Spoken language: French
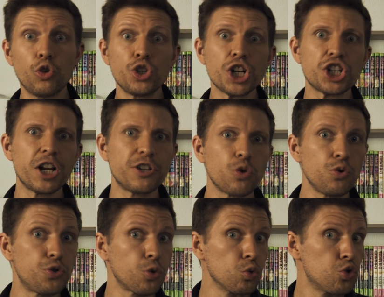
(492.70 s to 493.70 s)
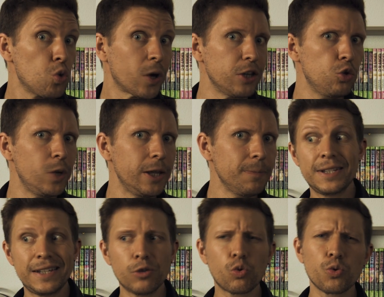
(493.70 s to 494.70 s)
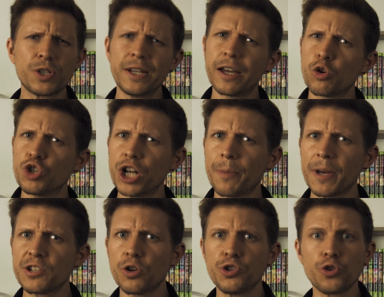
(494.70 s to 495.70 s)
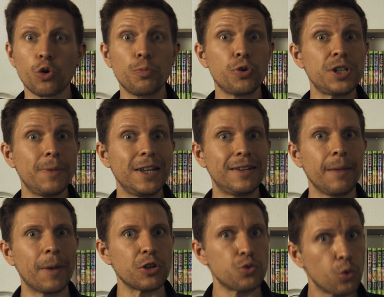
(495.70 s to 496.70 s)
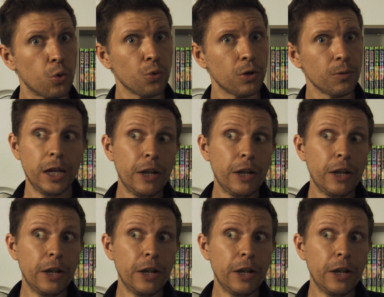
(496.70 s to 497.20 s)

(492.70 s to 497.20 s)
de chercher la solution jour et nuit, si on considère que chaque personne sort une possibilité par seconde,